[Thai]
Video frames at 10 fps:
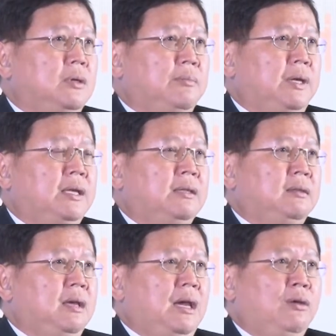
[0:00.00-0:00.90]
เพราะนั้น
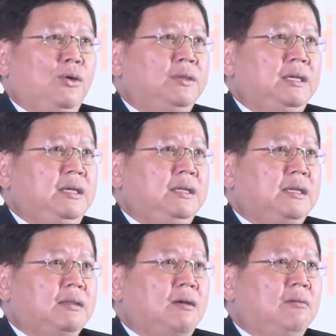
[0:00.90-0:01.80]
ไอคนที่
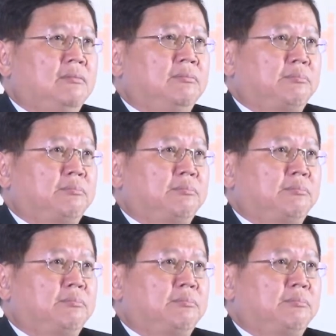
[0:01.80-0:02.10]
จะต้อง